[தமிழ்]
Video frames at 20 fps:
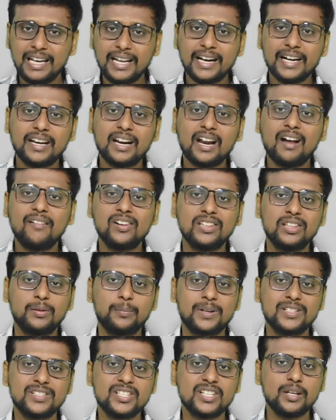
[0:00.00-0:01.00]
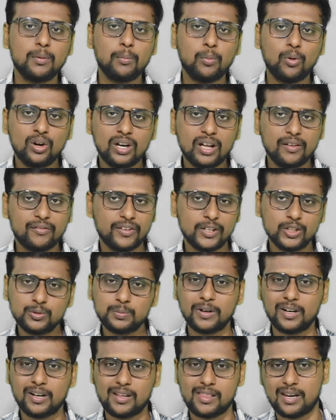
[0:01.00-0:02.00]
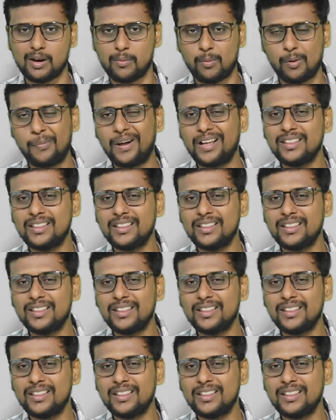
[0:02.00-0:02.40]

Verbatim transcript: லேட்டராக அந்த பிரச்சனையை போல்டாக ஃபேஸ் பண்ணுறதை நம்ம